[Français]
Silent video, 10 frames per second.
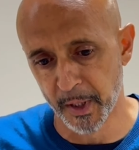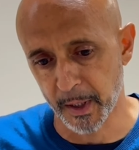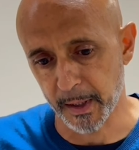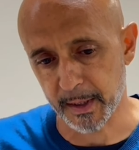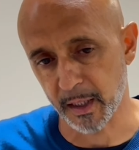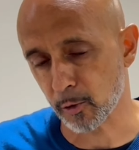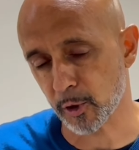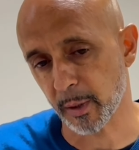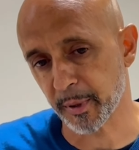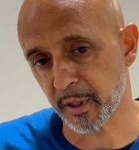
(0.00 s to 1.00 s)
Et ça
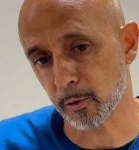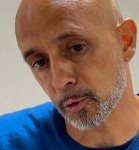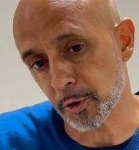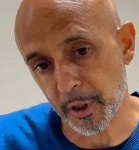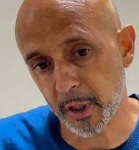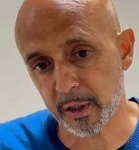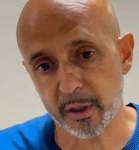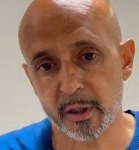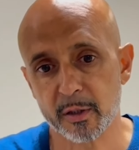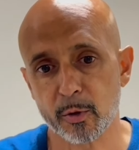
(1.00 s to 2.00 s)
nous a peut-être aussi
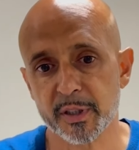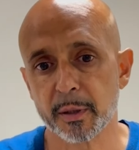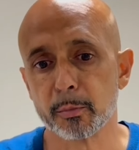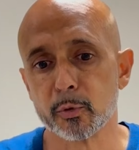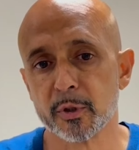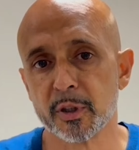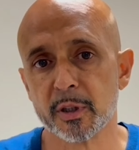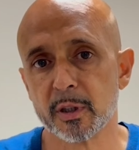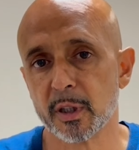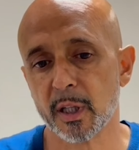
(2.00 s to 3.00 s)
raté le troisième bout
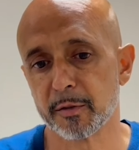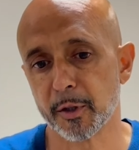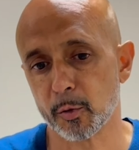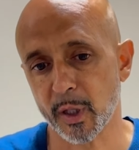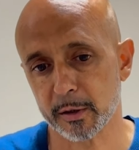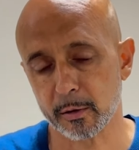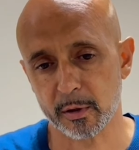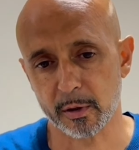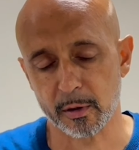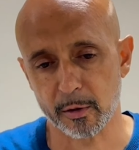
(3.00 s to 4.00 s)
et la victoire.
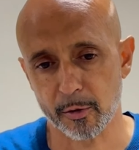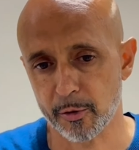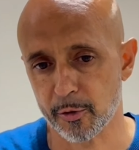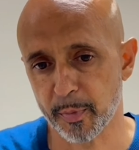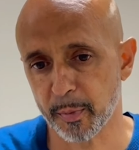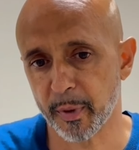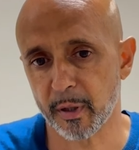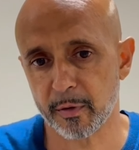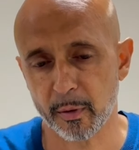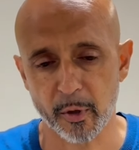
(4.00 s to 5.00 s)
Donc, euh, je ne peux
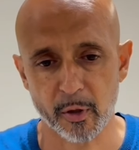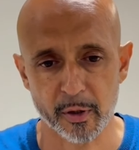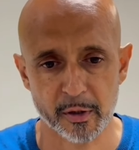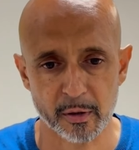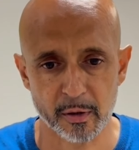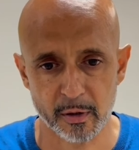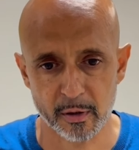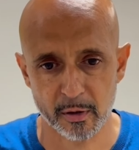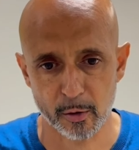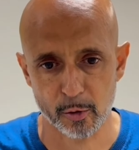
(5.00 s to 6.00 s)
pas vraiment être euh,
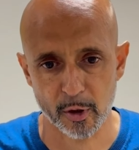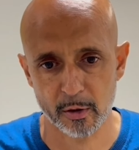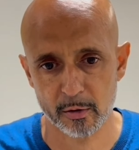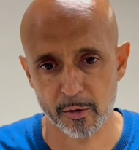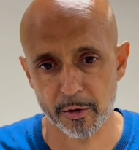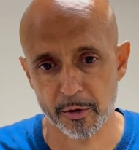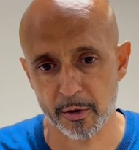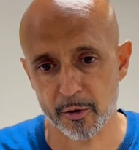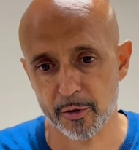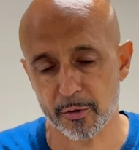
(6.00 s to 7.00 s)
content.
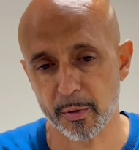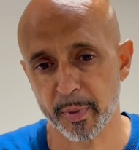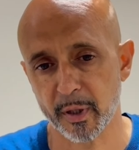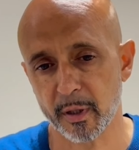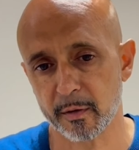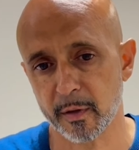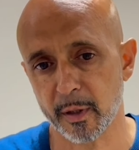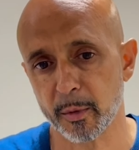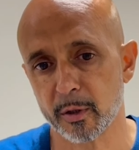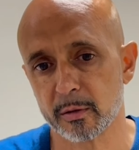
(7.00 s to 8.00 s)
Je ne suis pas
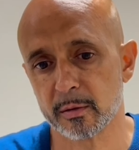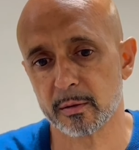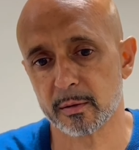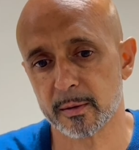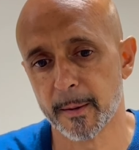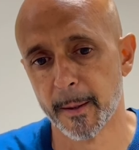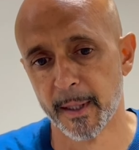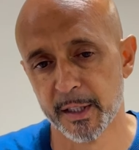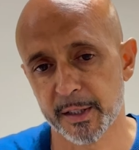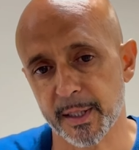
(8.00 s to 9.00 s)
vraiment
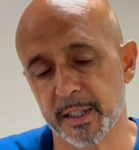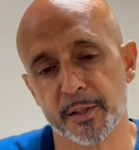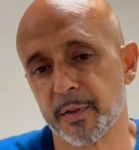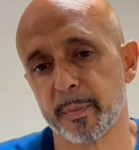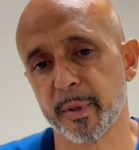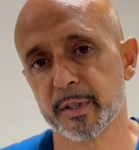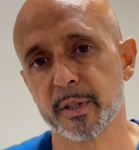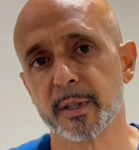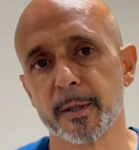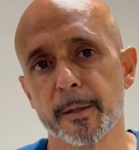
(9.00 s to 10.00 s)
satisfait parce
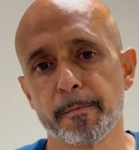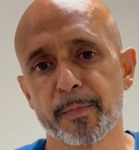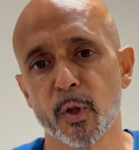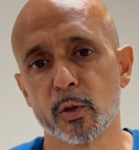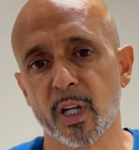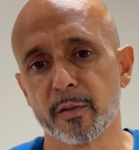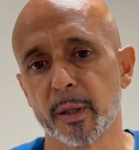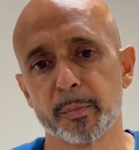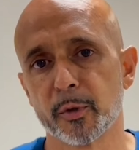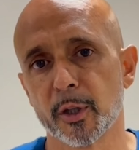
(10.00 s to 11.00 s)
qu'on
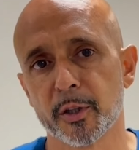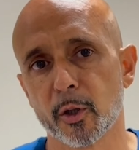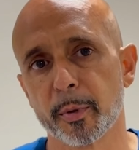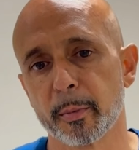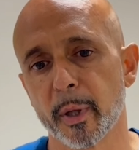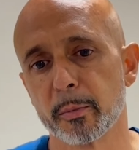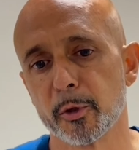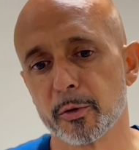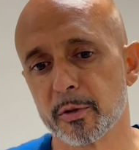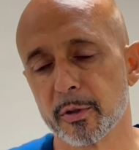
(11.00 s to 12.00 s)
travaille pour entrer aux premières
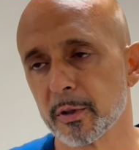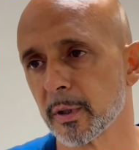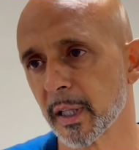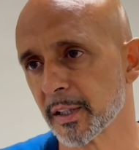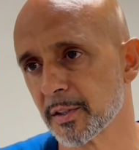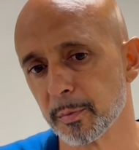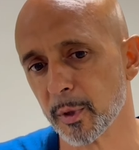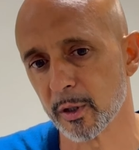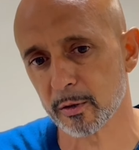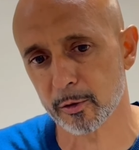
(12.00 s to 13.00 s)
minutes euh,
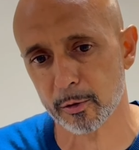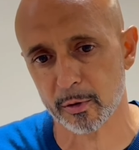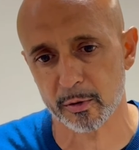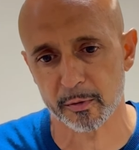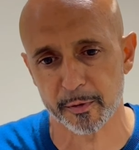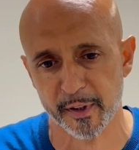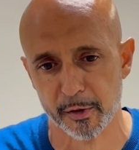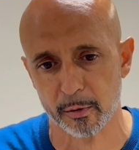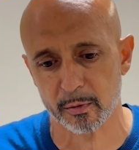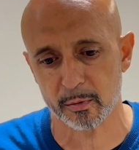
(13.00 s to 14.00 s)
agressivement sur une façon